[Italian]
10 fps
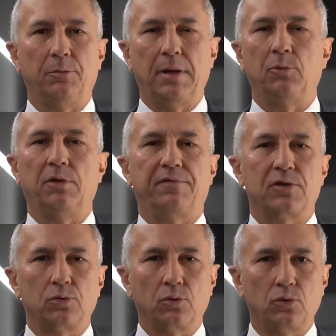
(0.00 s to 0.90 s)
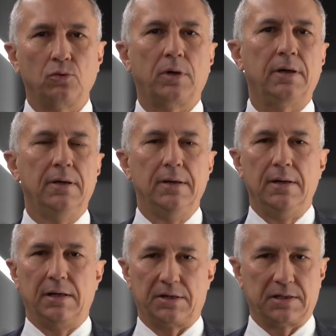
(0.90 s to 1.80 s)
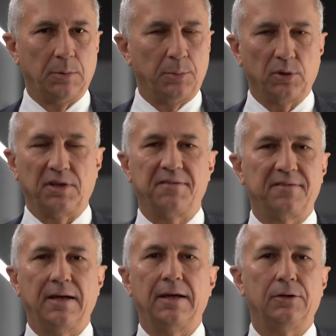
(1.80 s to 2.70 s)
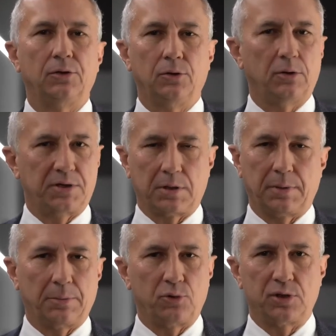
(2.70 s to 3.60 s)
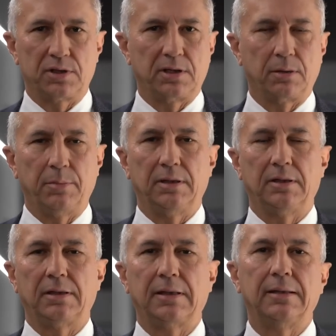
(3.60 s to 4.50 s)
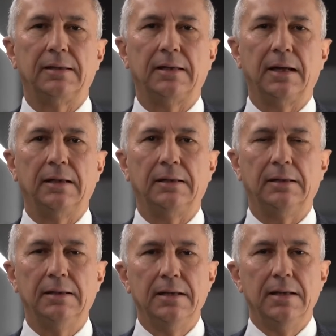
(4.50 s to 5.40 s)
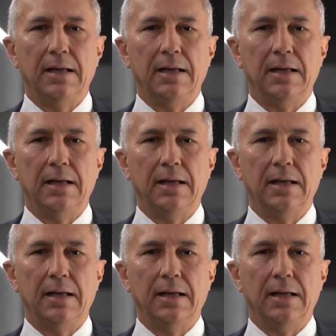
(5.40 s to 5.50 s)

Abbiamo un'infrastruttura, la stiamo potenziando, la sappiamo gestire bene da tanti anni,